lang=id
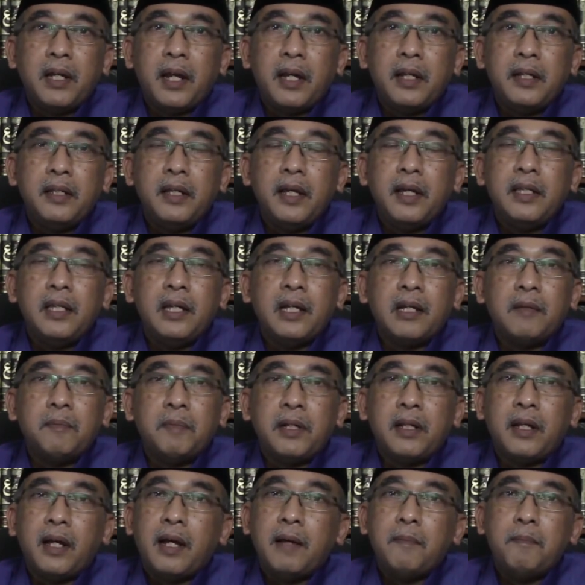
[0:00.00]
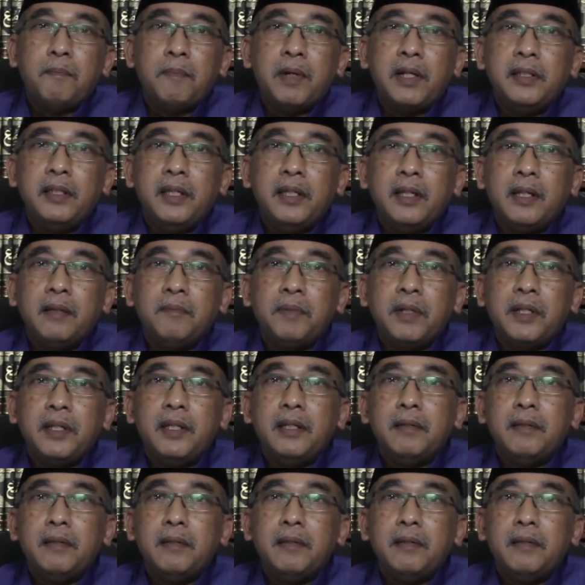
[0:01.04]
menganiaya kepada hambanya yang